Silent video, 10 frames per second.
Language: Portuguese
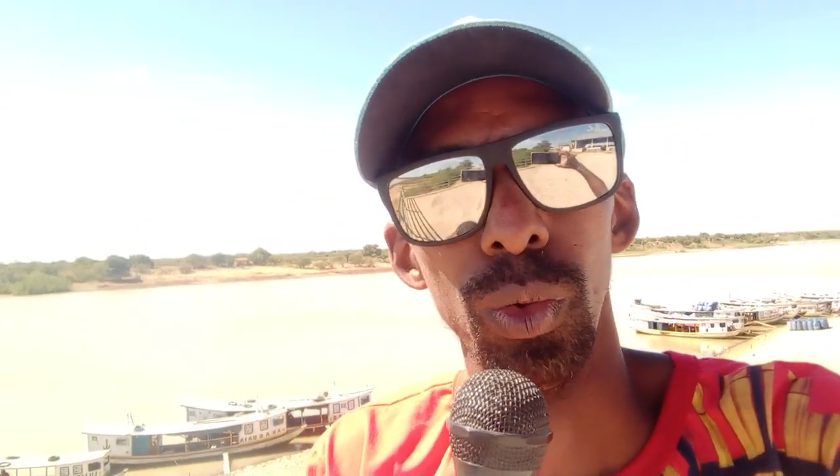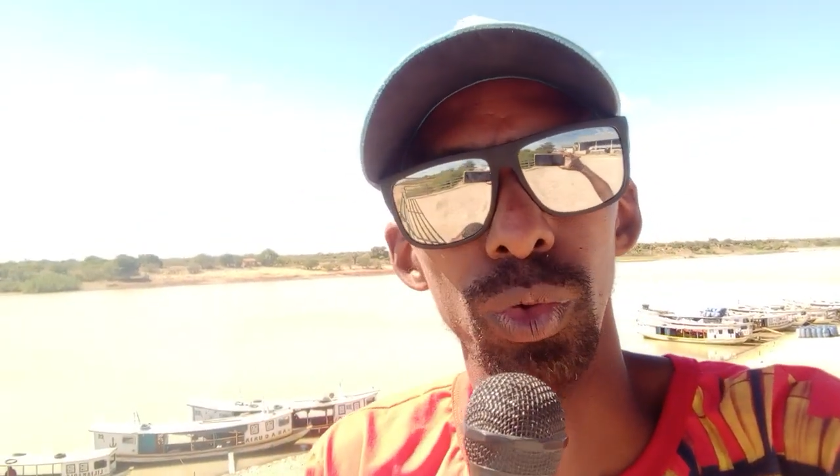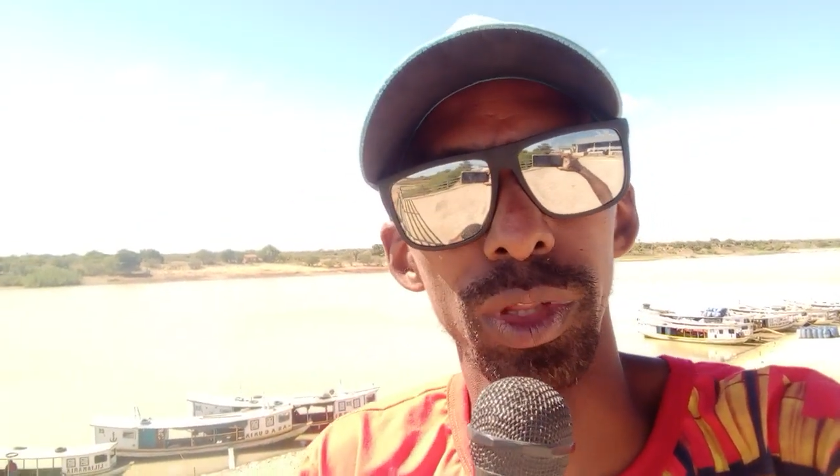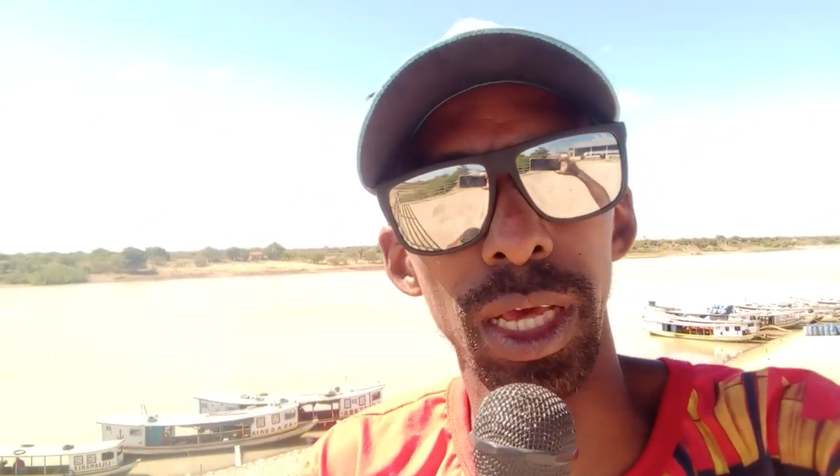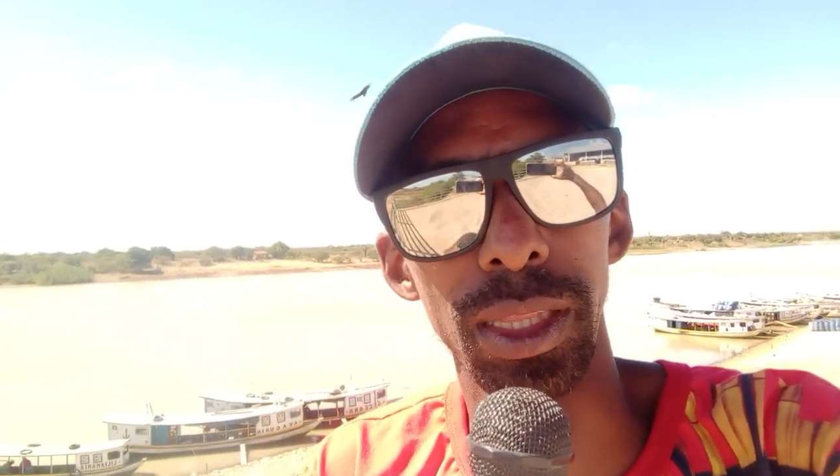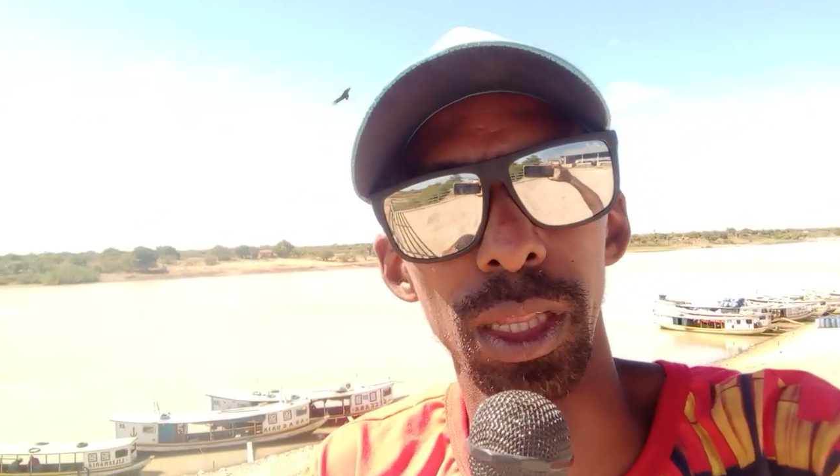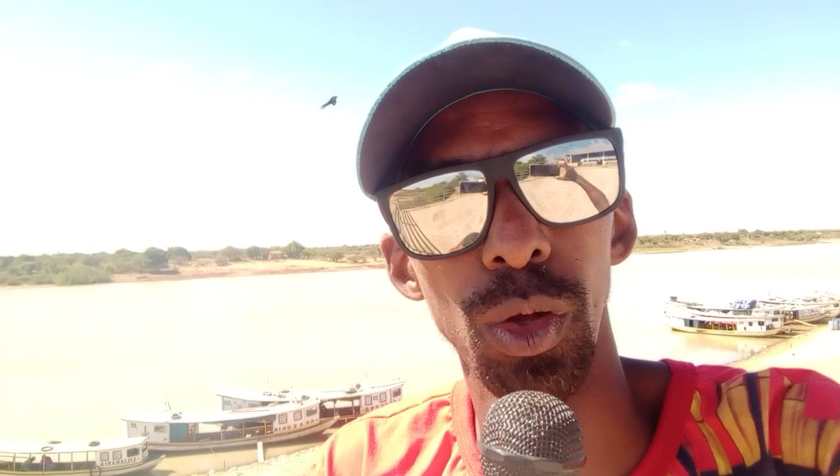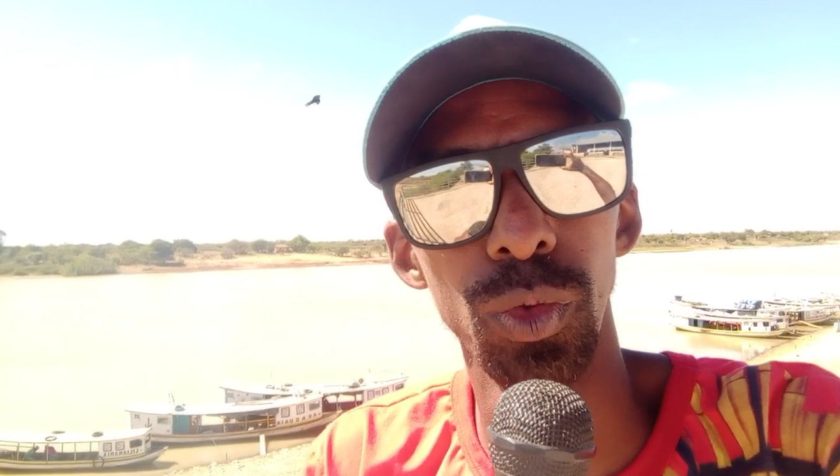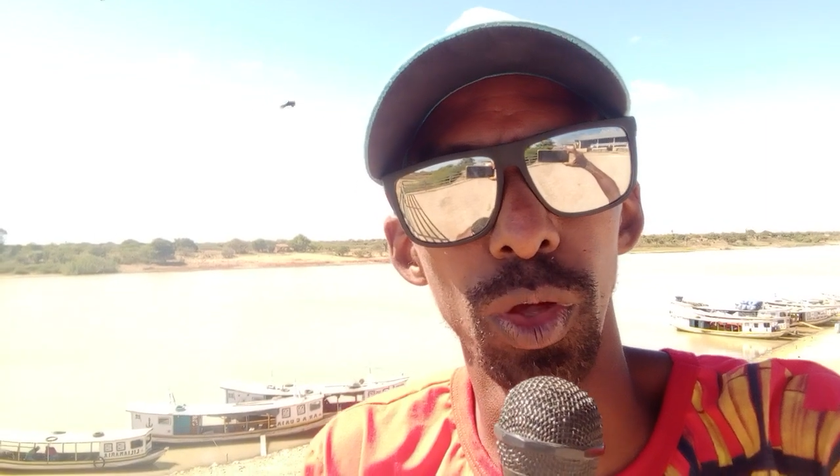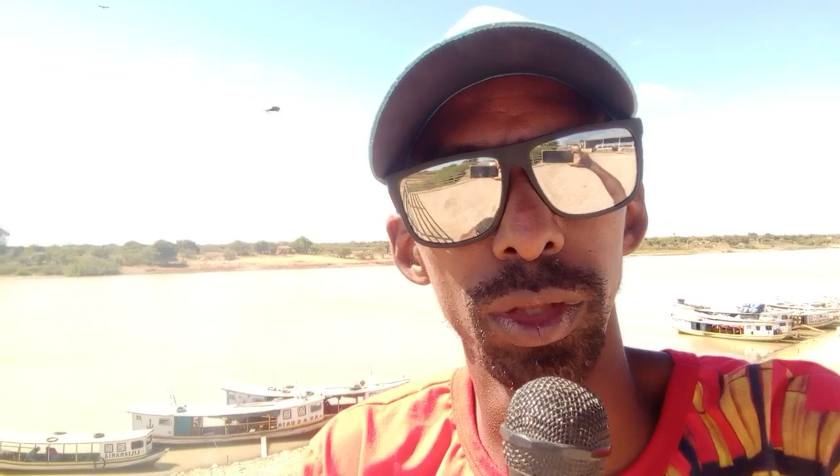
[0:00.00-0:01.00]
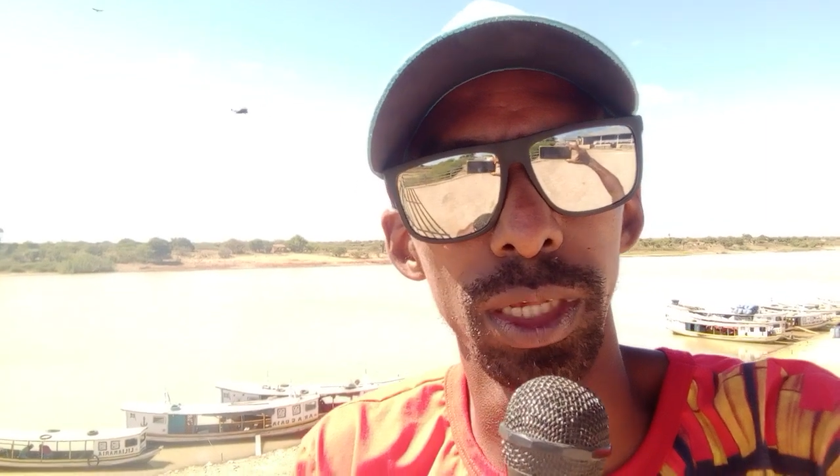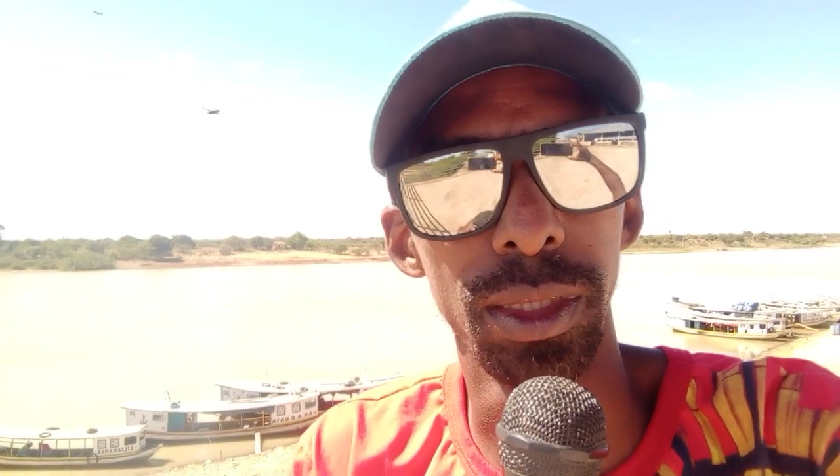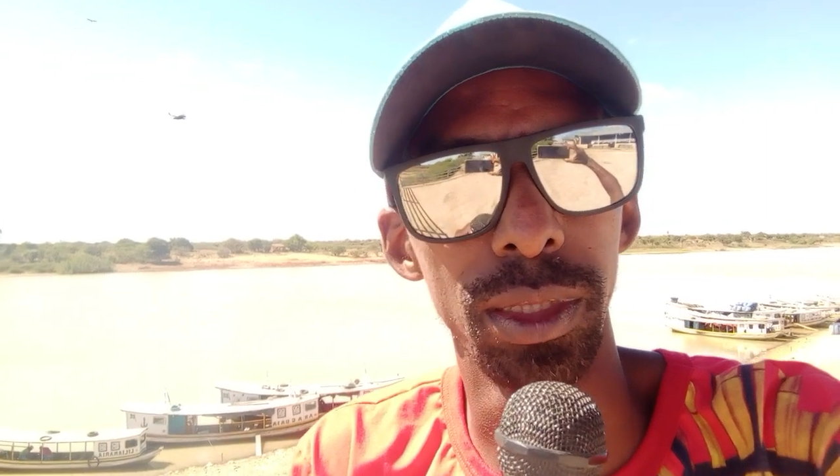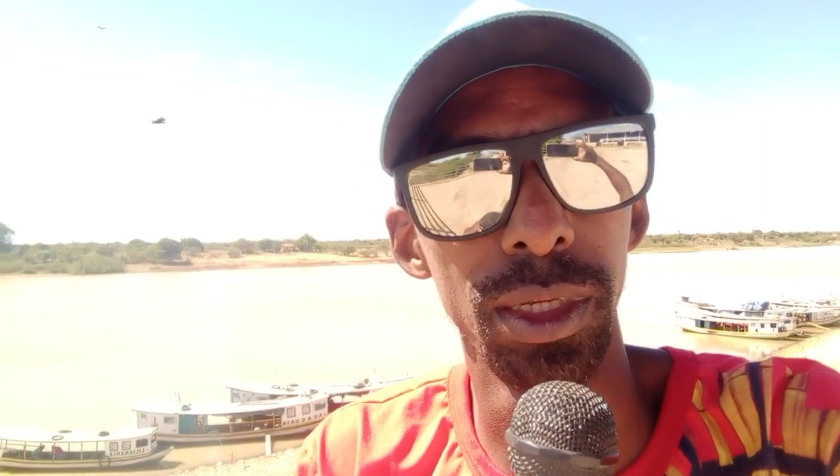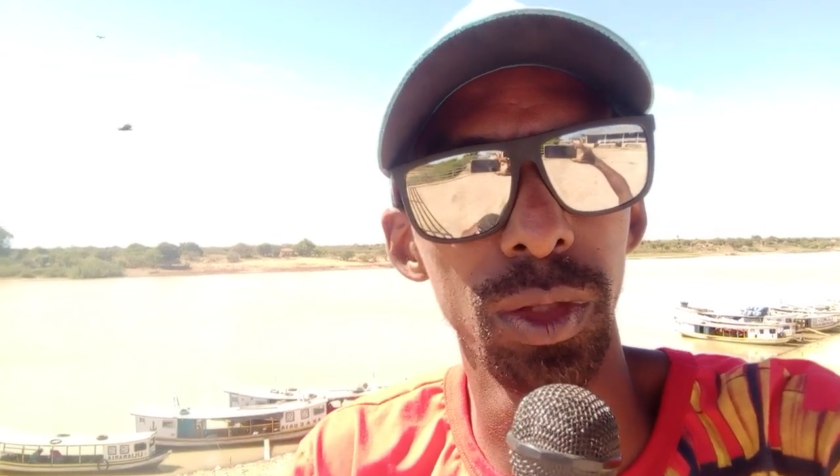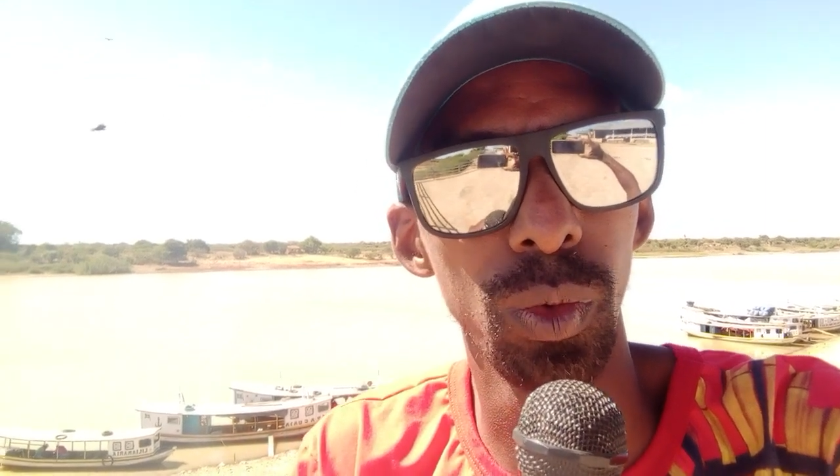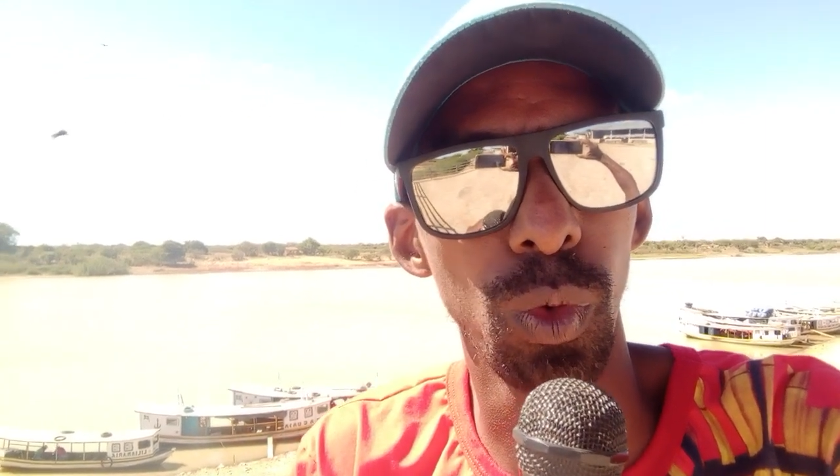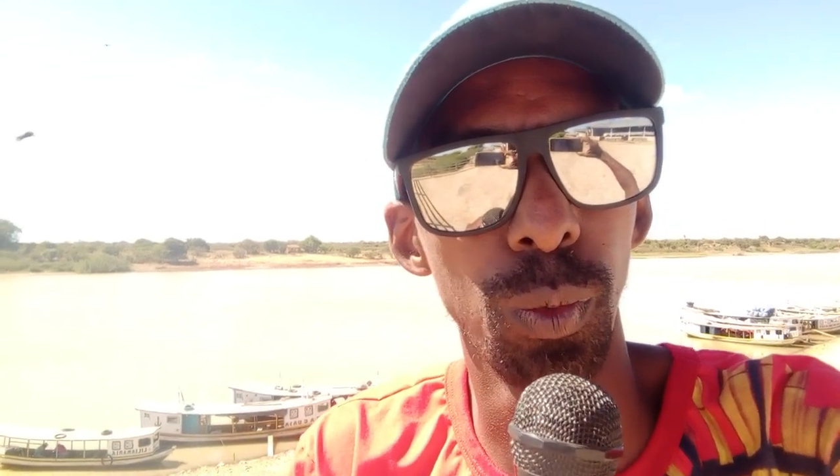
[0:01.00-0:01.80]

o sertão nordestino,